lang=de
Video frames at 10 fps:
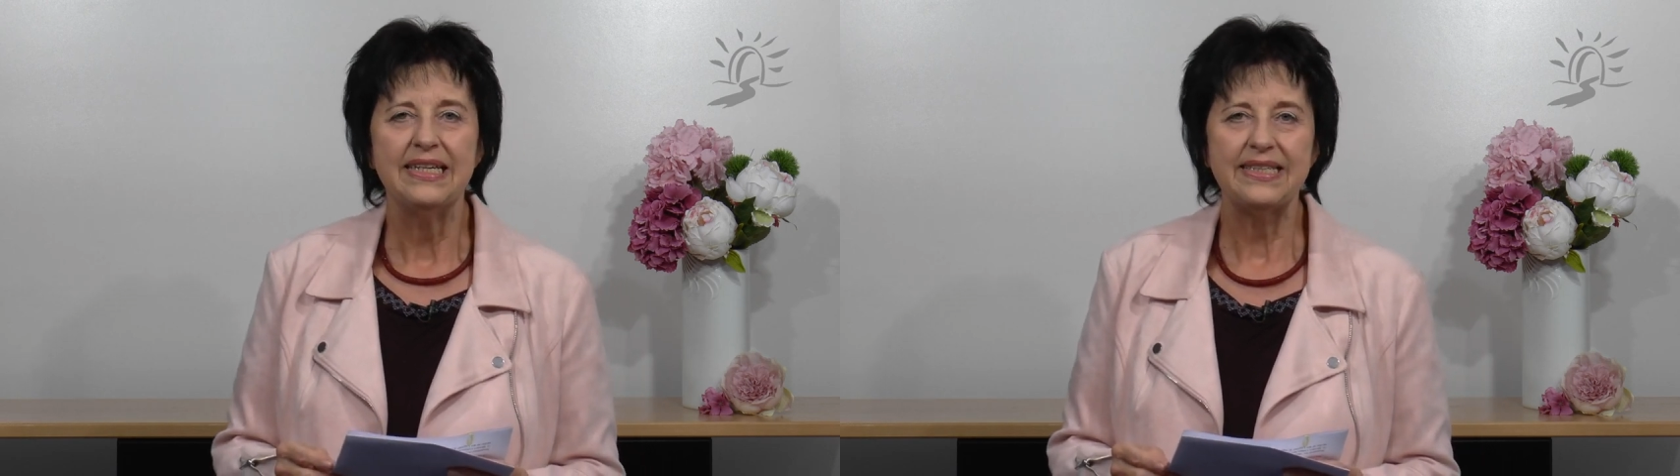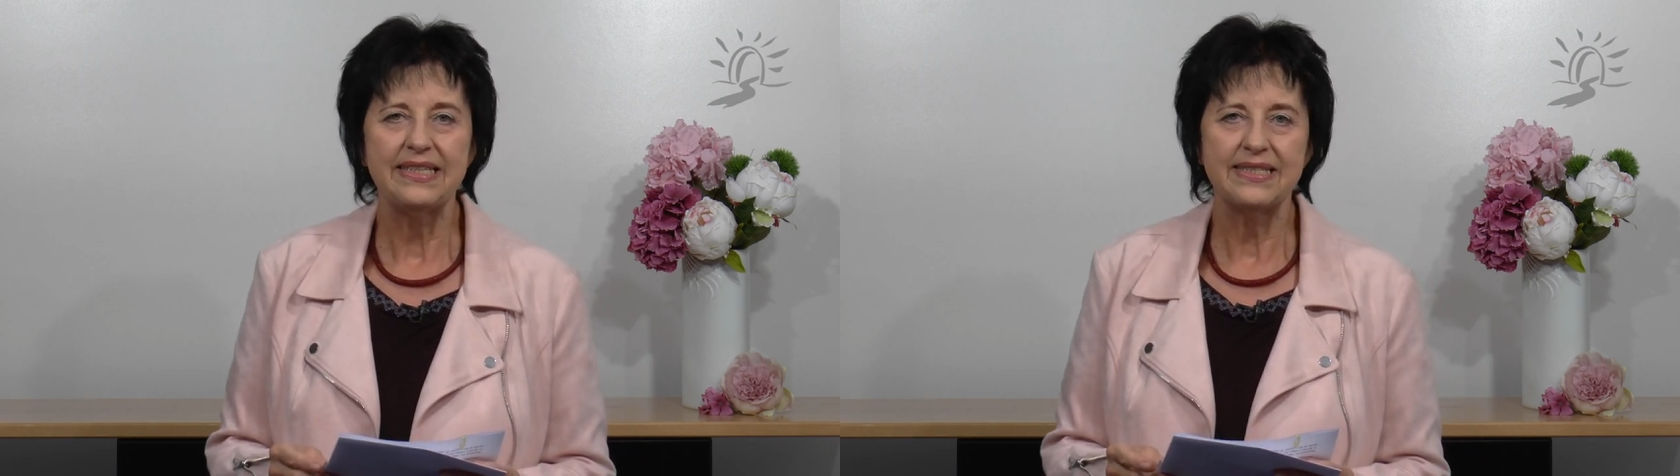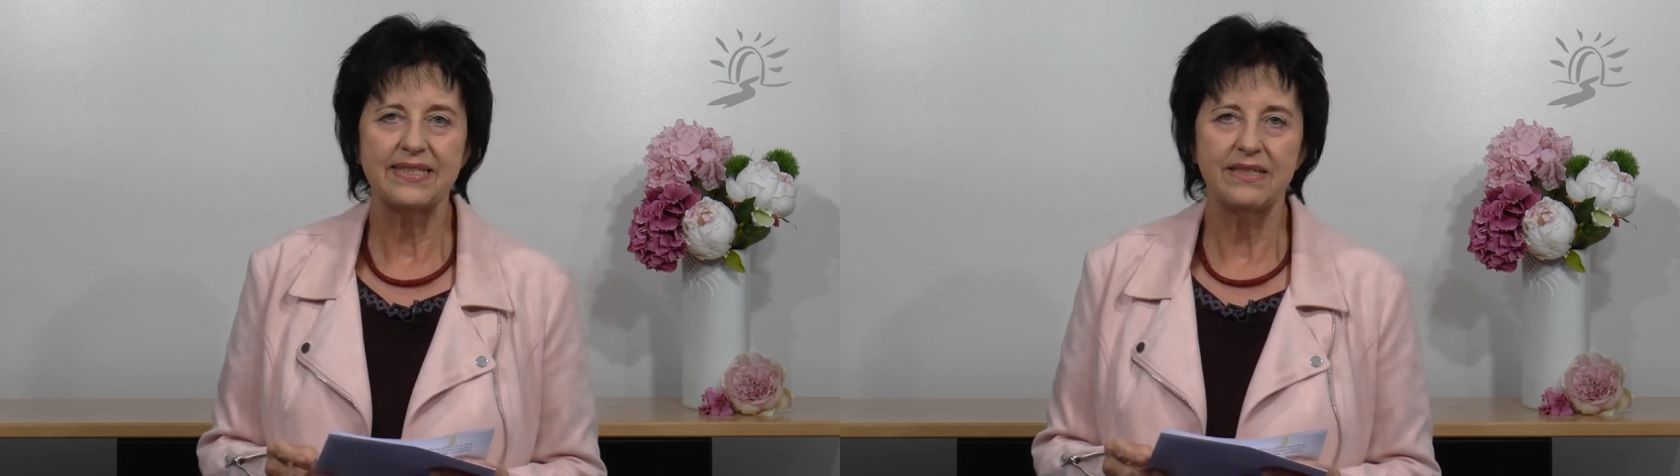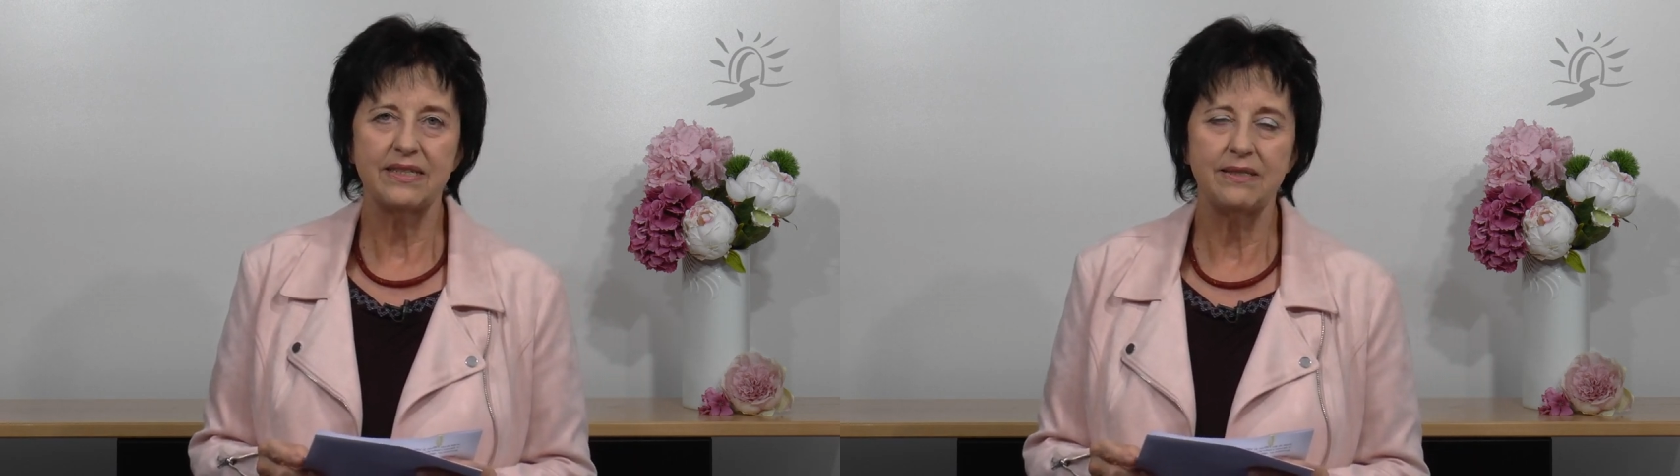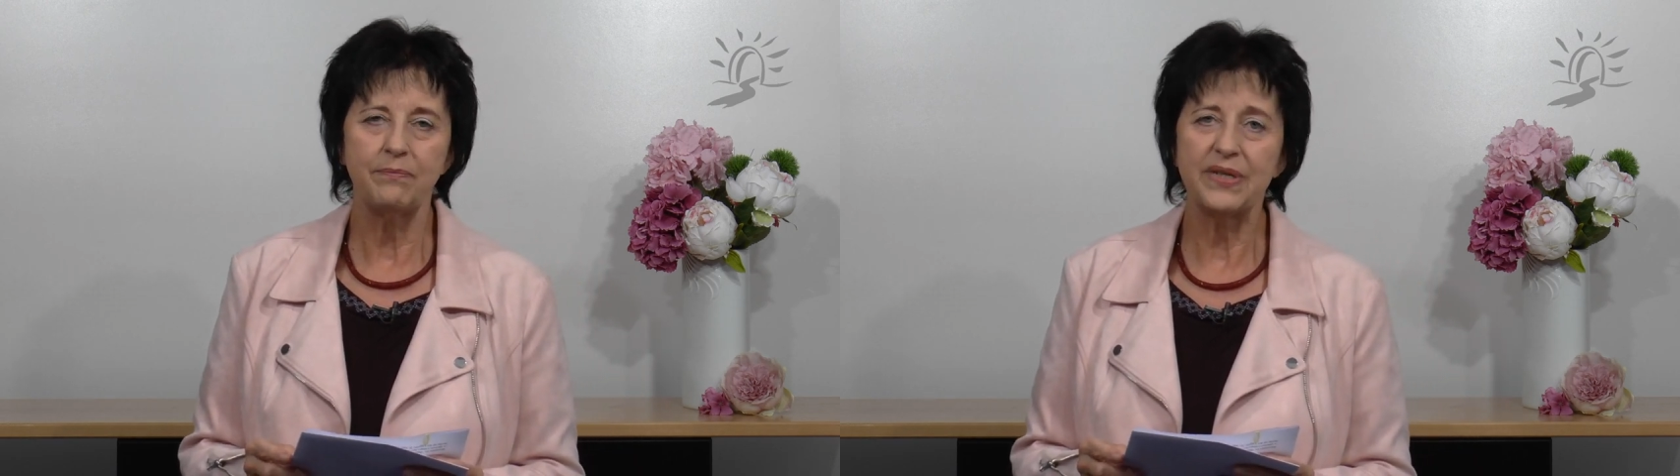
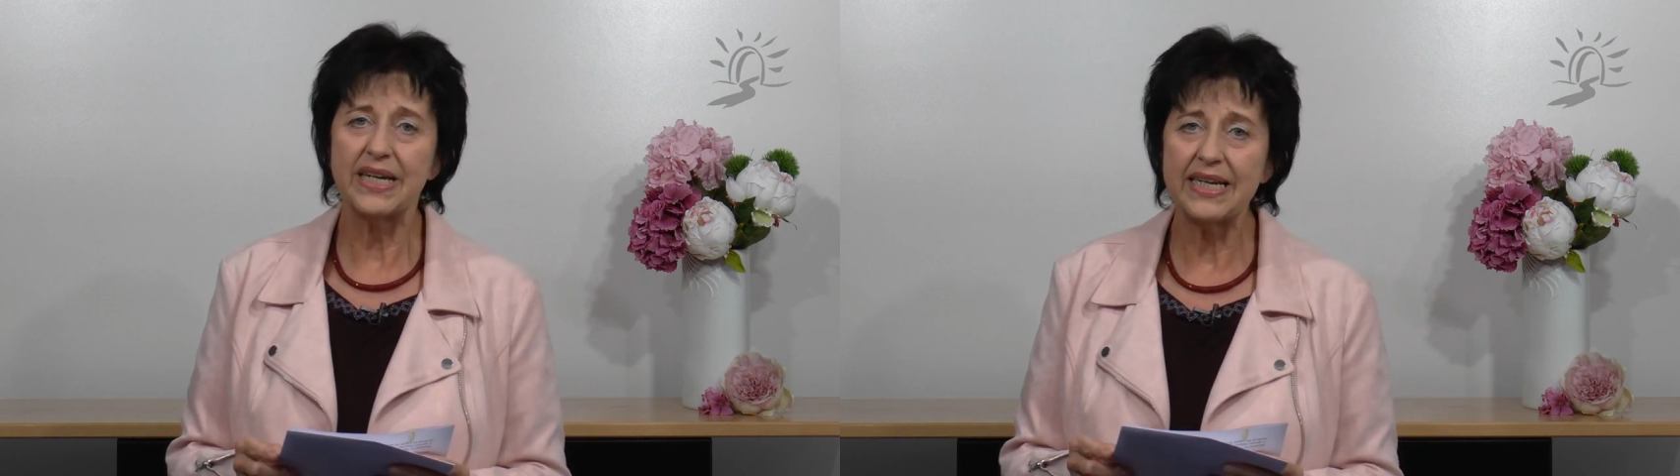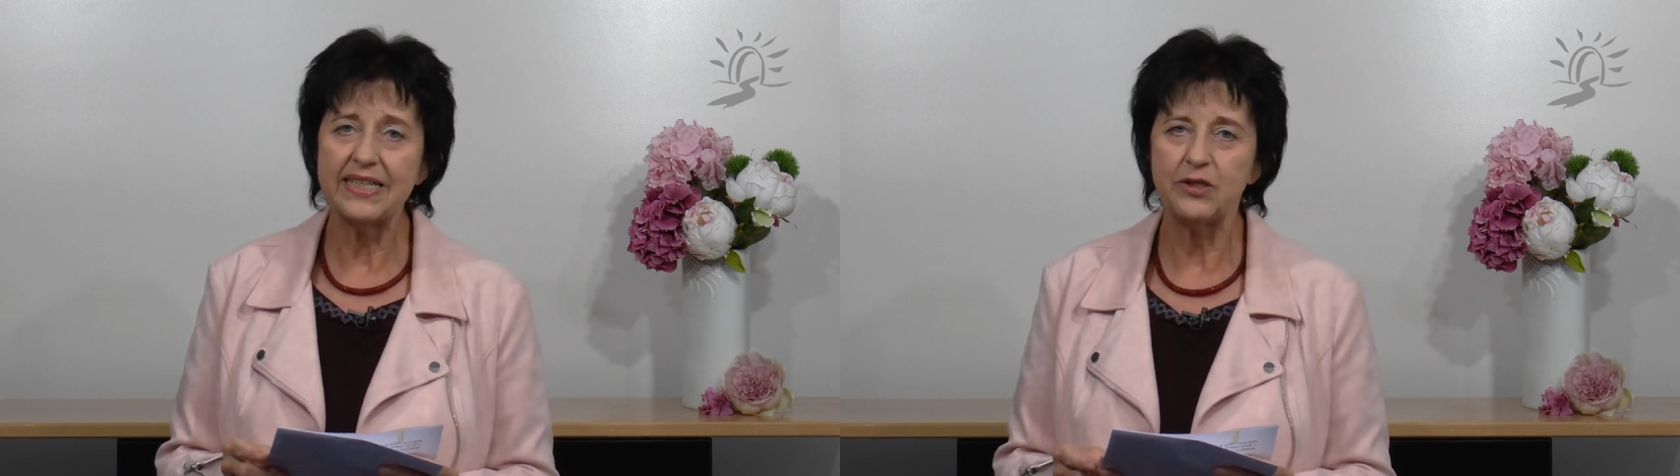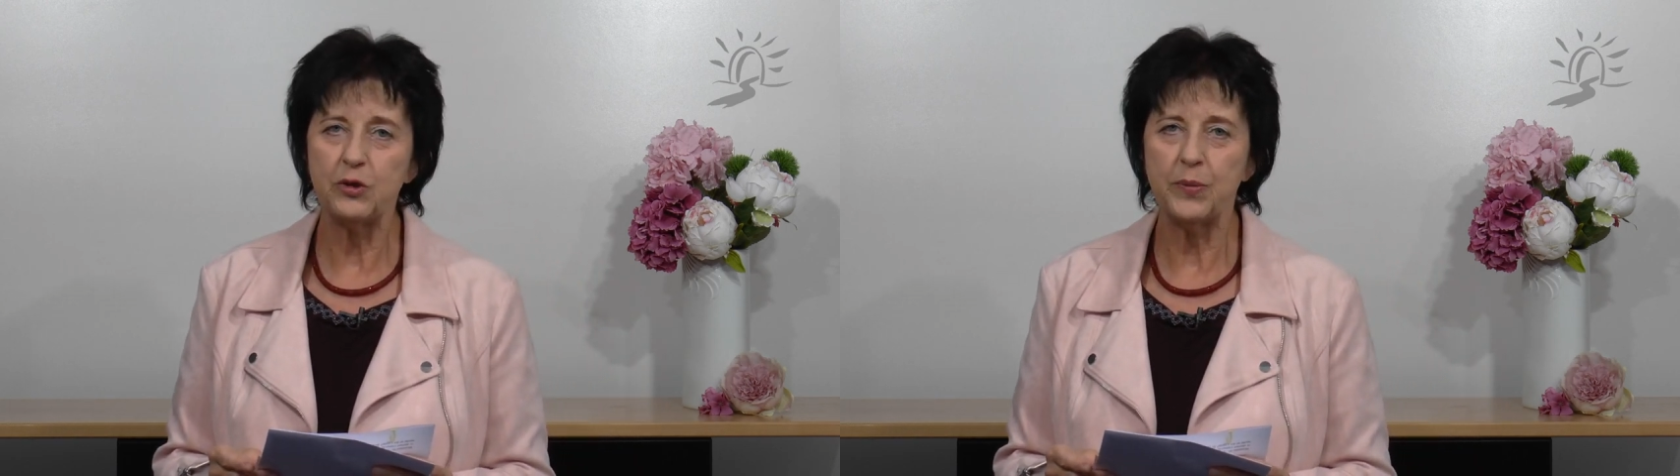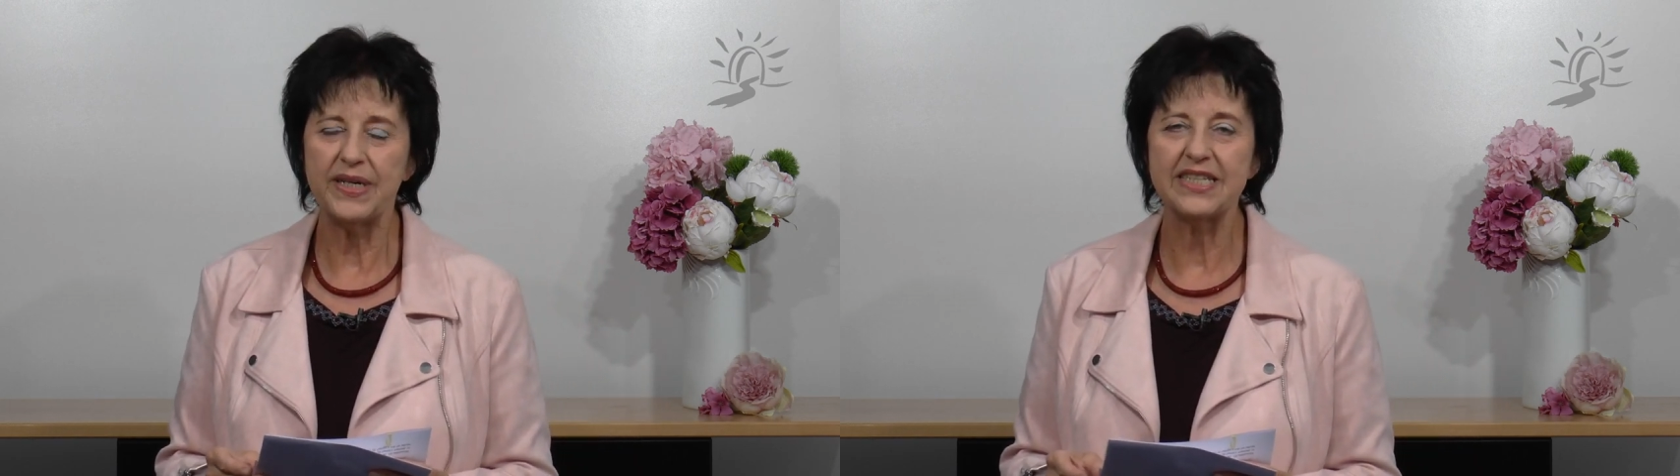diesen Bericht über